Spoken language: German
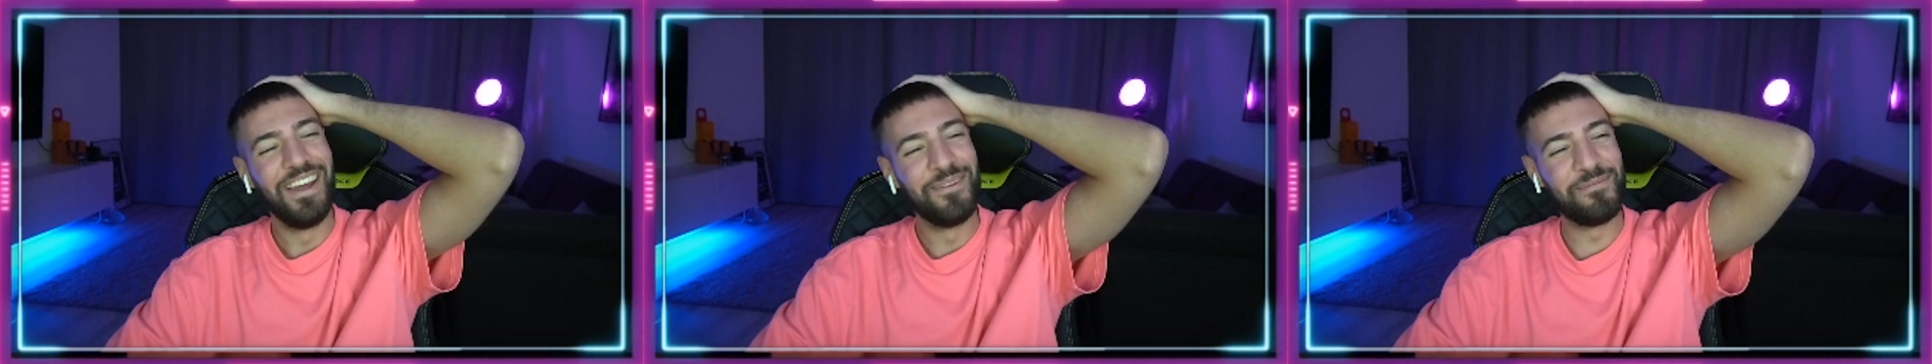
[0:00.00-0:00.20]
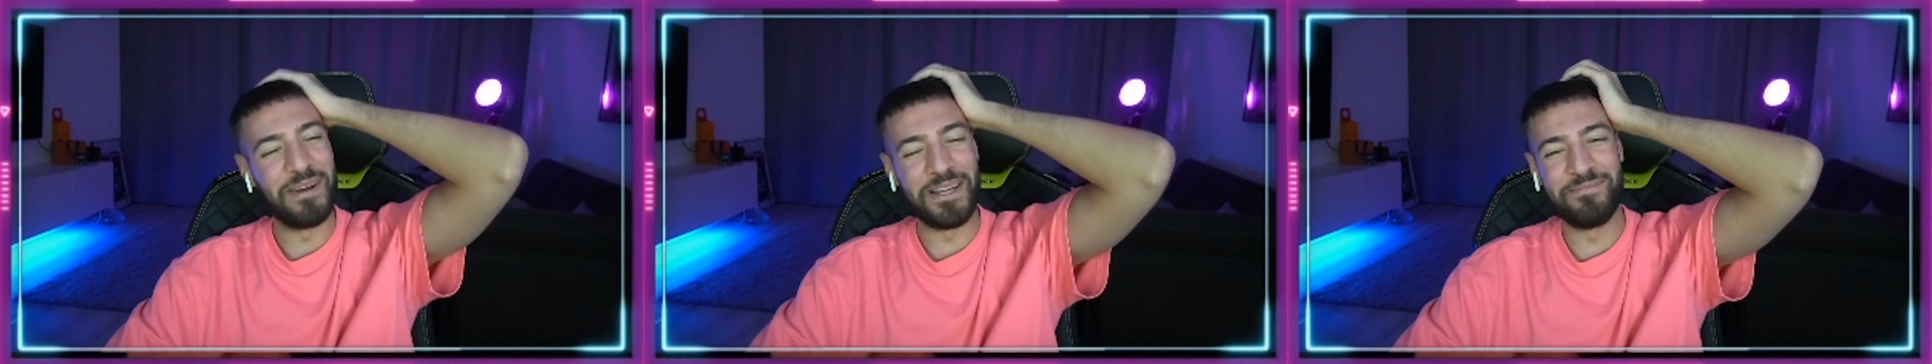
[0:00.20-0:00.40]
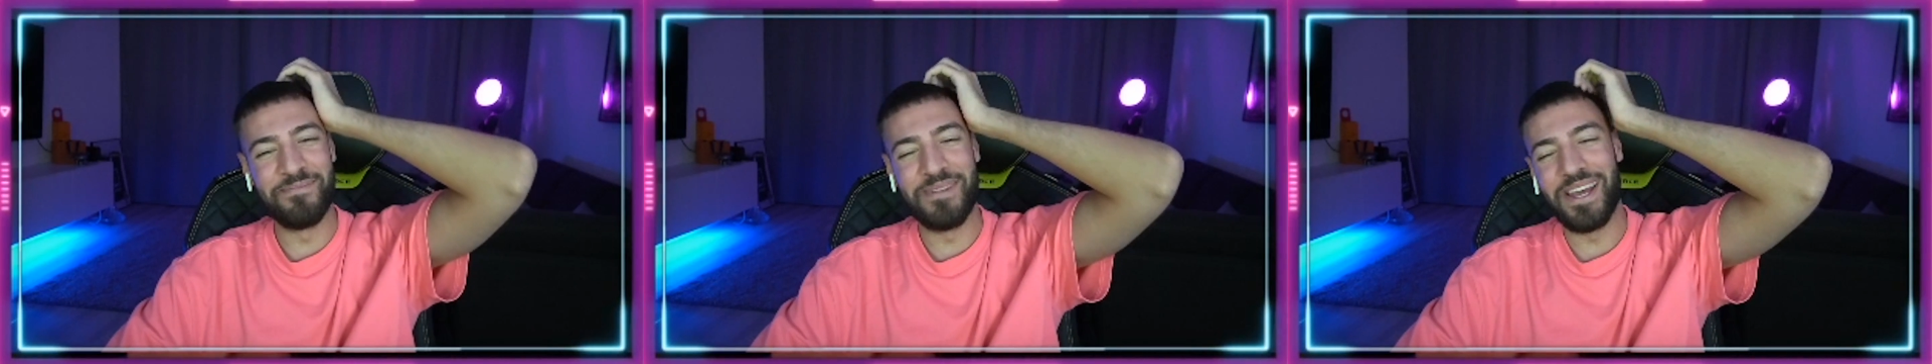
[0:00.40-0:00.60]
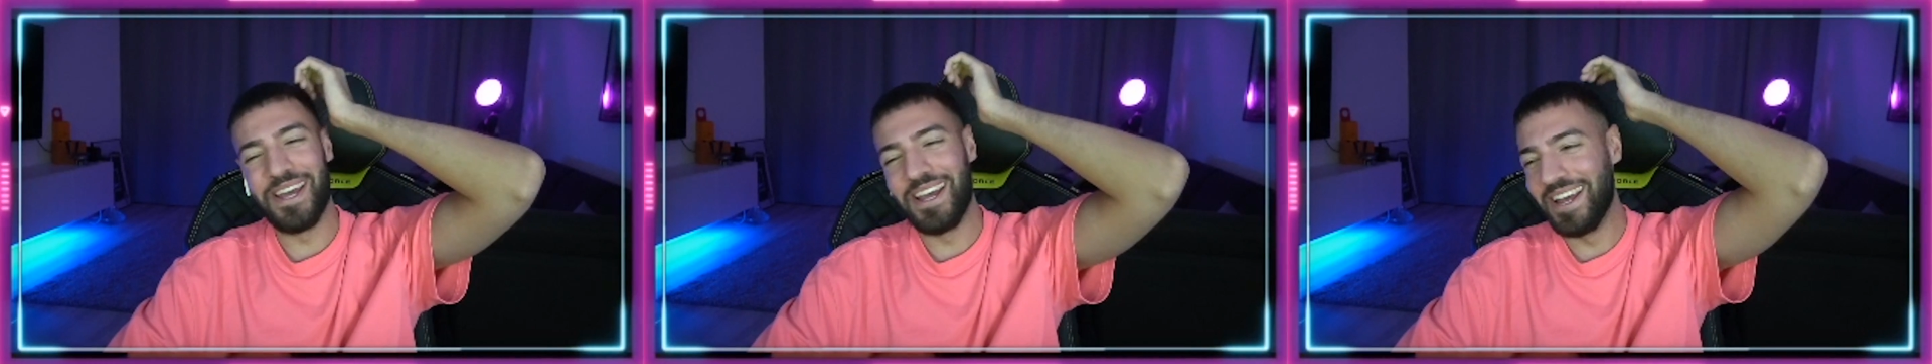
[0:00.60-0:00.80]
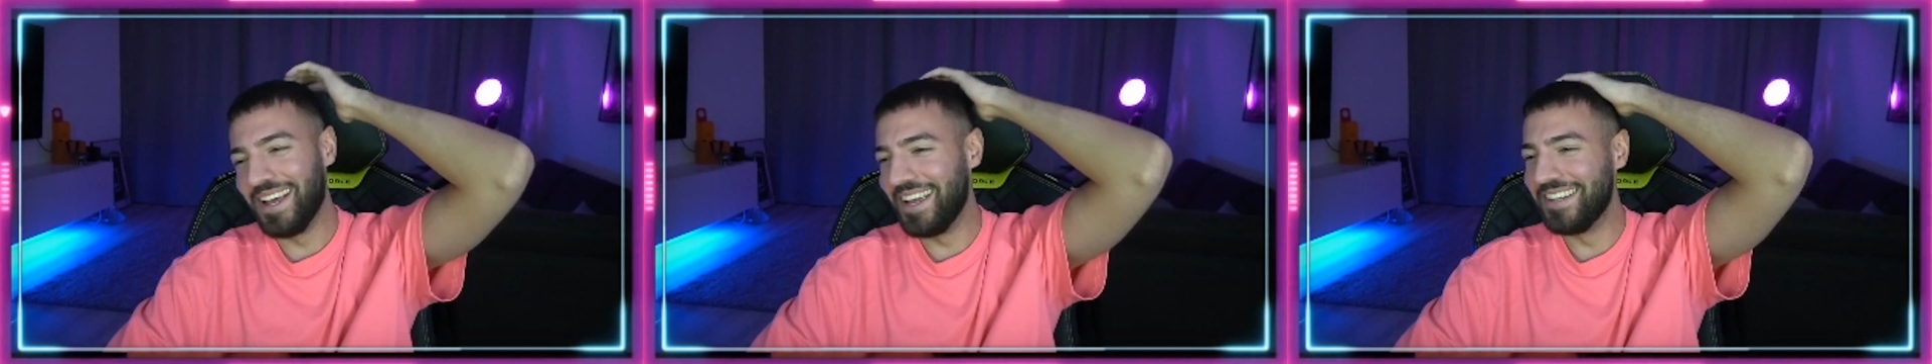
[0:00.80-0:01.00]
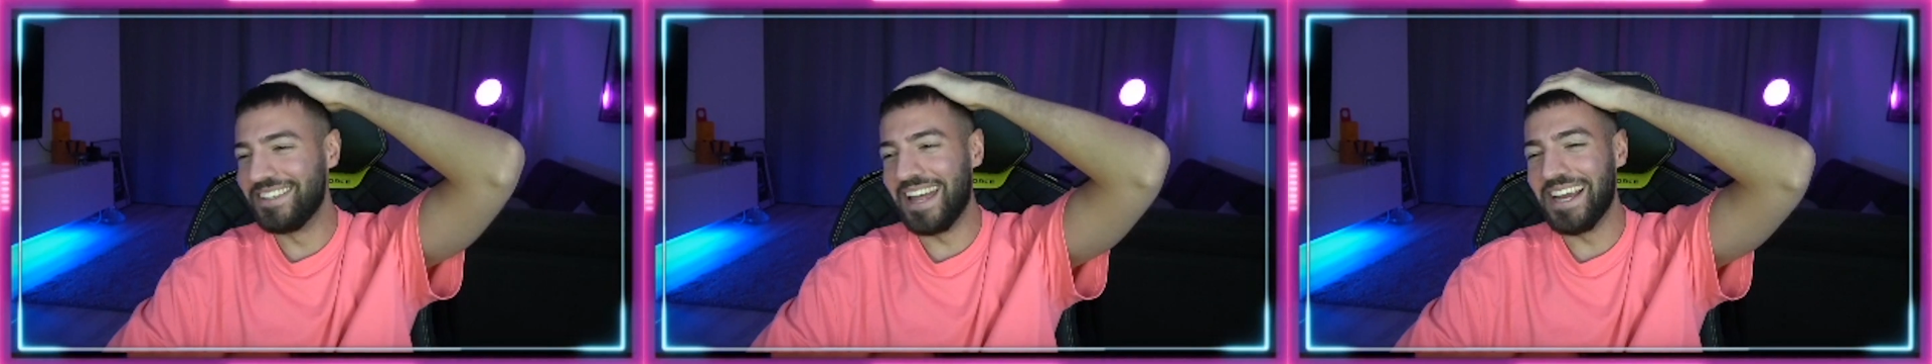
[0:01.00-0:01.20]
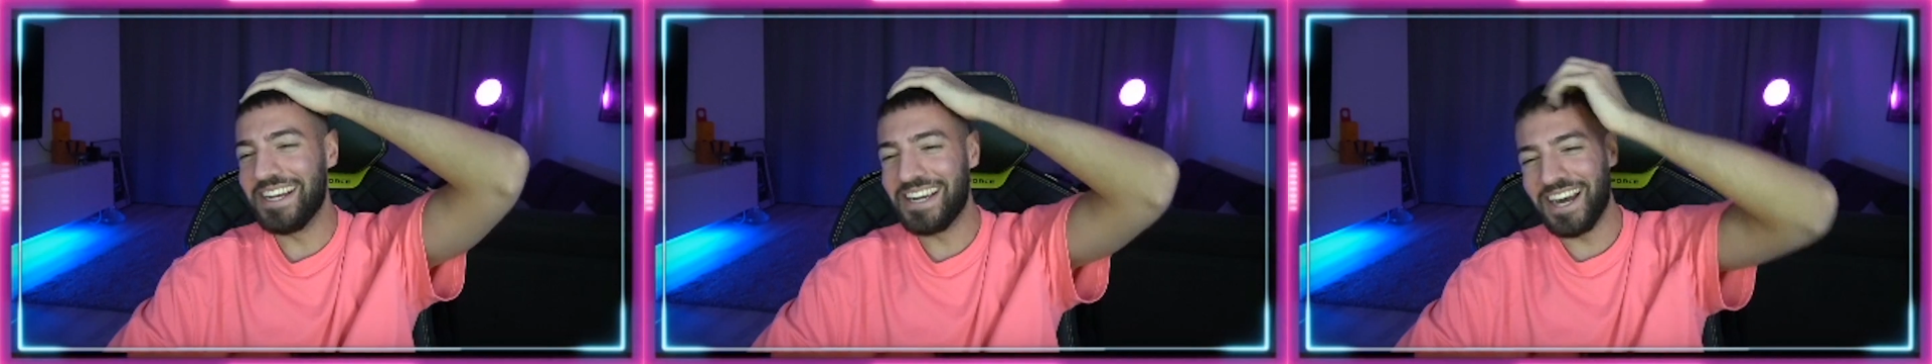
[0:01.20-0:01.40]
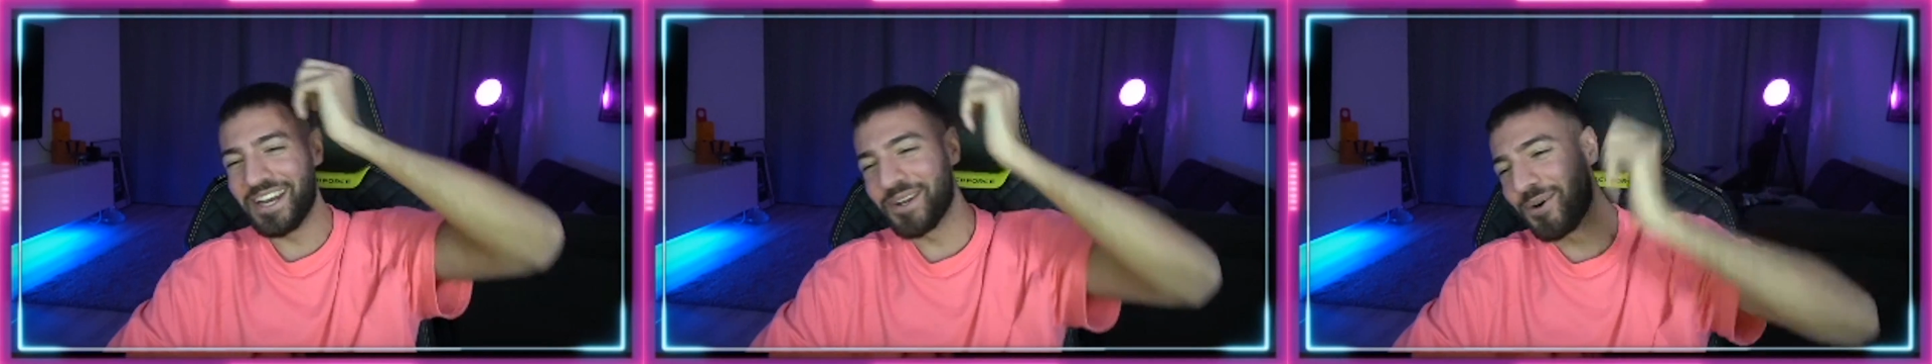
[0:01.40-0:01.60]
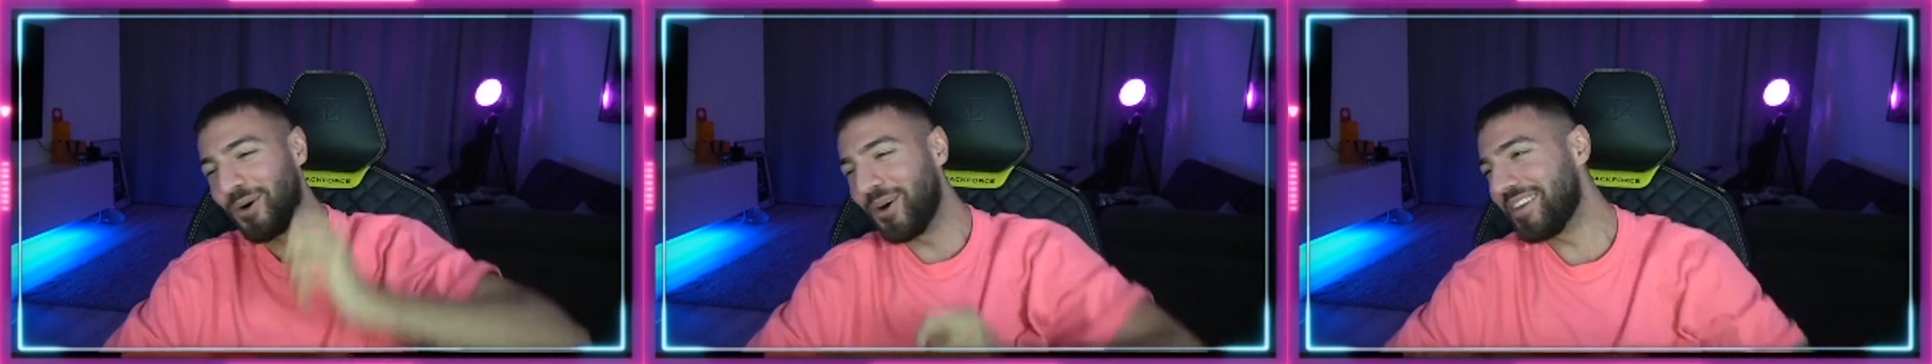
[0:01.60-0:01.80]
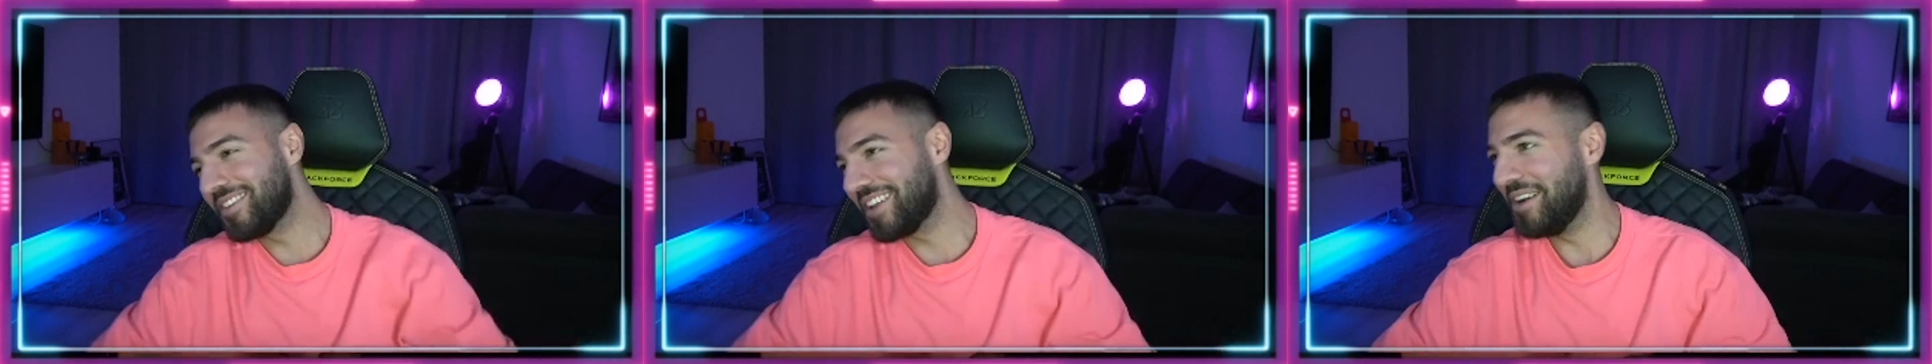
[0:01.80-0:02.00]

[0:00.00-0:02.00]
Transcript: man äh, denke an Reus,